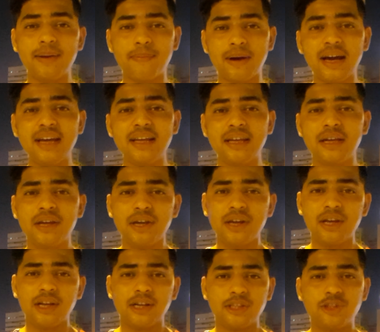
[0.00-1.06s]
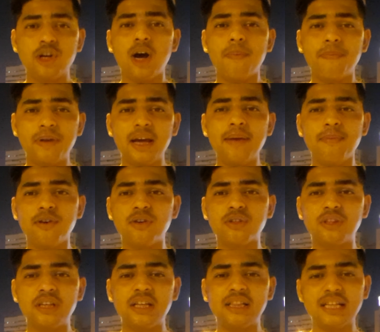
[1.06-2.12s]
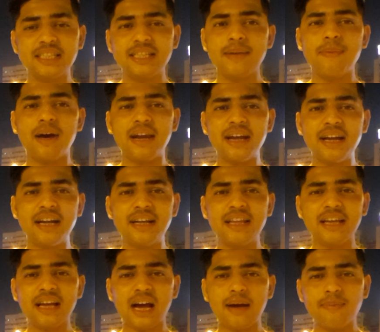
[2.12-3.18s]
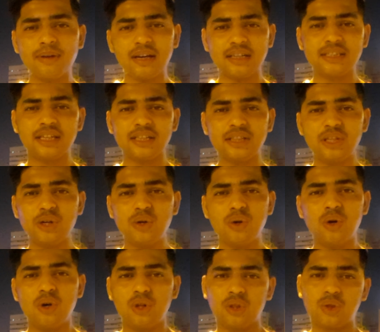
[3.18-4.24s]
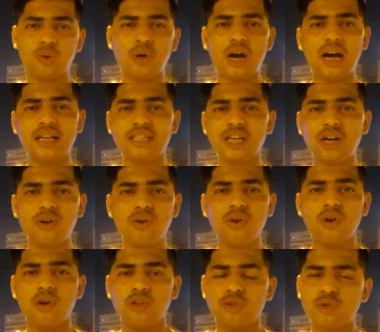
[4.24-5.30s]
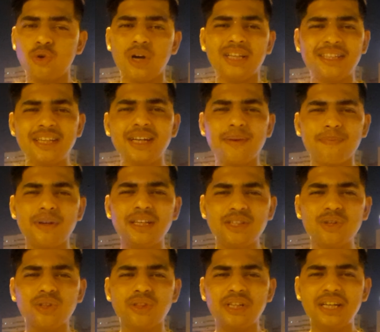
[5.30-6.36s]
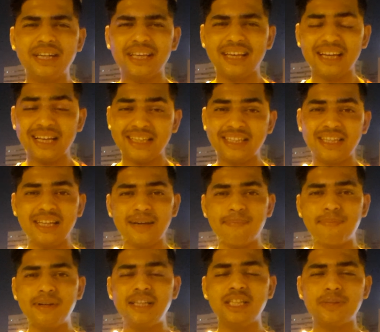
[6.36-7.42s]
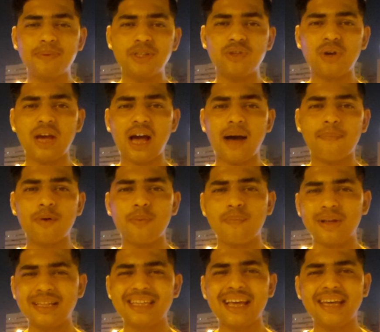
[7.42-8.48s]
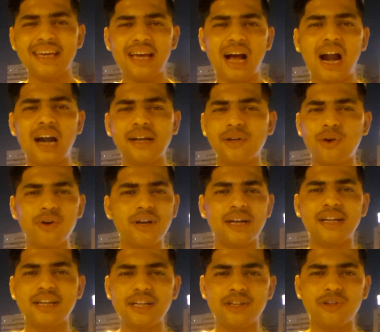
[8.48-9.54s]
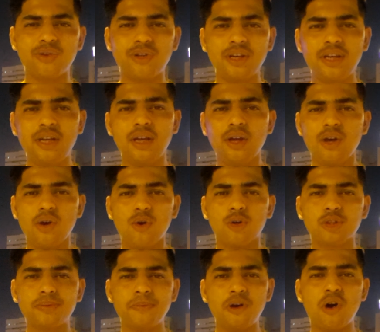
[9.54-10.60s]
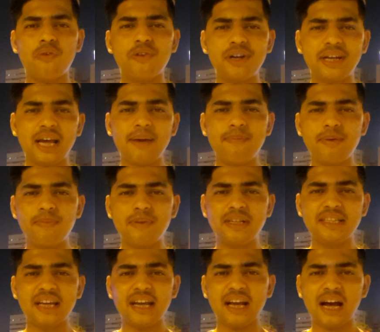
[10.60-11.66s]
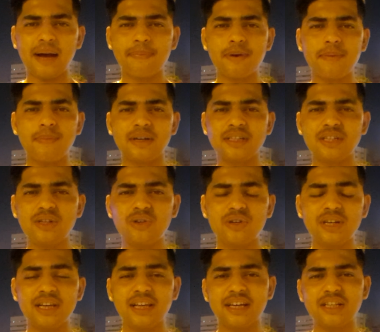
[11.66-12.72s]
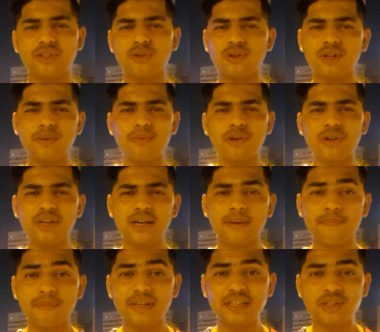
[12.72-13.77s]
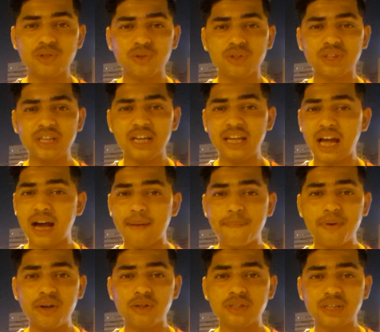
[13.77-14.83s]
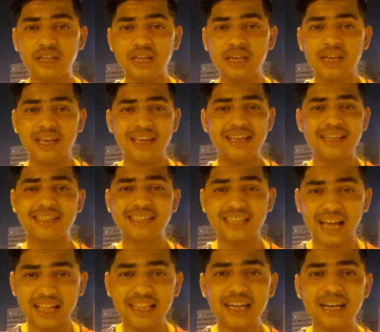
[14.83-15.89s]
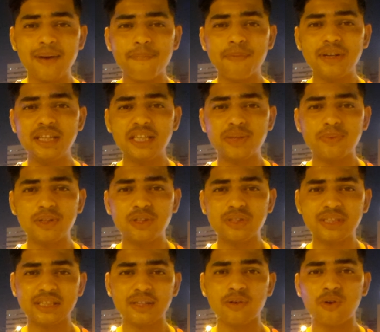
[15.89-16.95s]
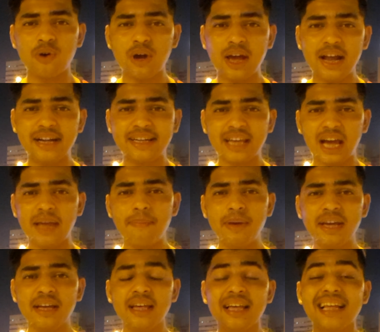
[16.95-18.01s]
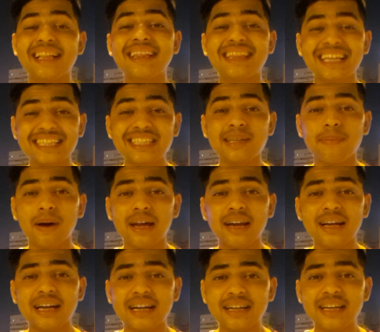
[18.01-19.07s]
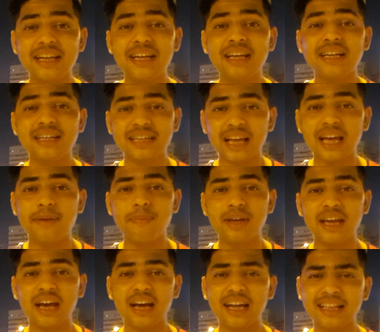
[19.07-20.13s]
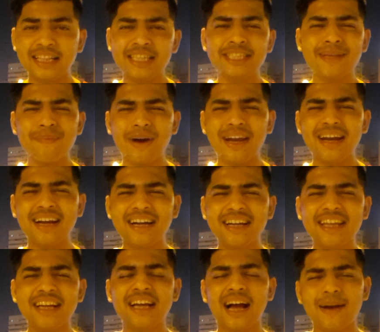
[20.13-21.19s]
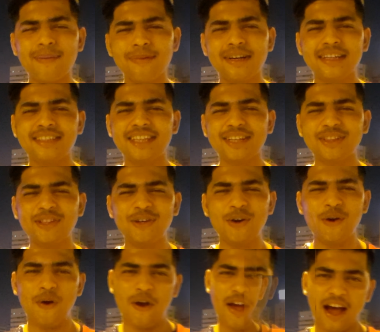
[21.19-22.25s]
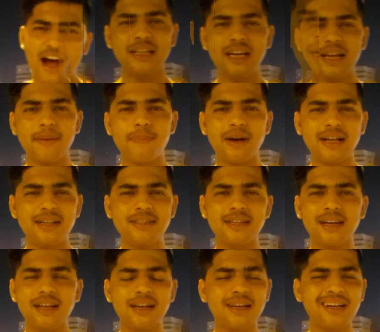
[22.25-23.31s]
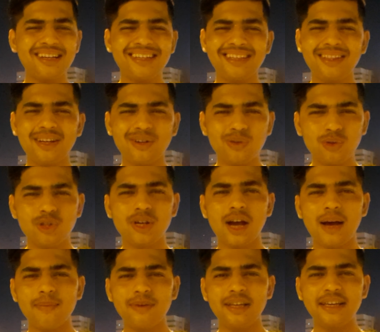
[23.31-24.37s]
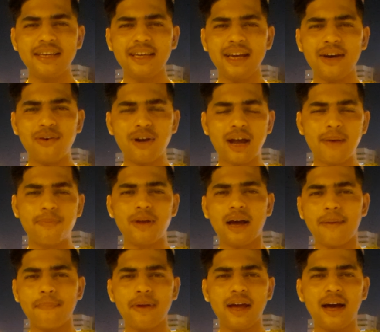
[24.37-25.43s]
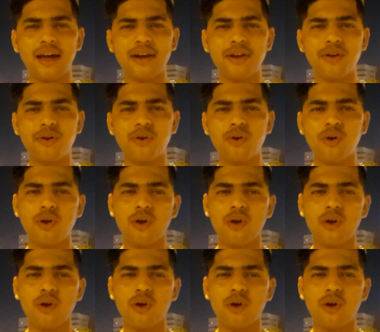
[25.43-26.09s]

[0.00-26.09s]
मेरे भाई जॉब टाइमिंग होती है 10 से 12 घंटे काम कर सकते हो तो आ जाओ जो अच्छी कंपनीज होती हैं ठीक है अच्छी कंपनीज में जो है आपको मिल जाएगी आठ नौ घंटे ड्यूटी उसमें ओवर टाइम भी मिल जाएगा आपकी मर्ज़ी होगी लेकिन छोटी मोटी कंपनीज जो होती है यहाँ पे उसकी ज़्यादा कंपनीज में जो वो है टाइमिंग 10 से 12 घंटे टाइमिंग है अगर 10 से 12 घंटे काम कर सकते हो इंडिया नेपाल श्रीलंका किधर कुछ काम नहीं किया और आप यहाँ पे आ रहे हो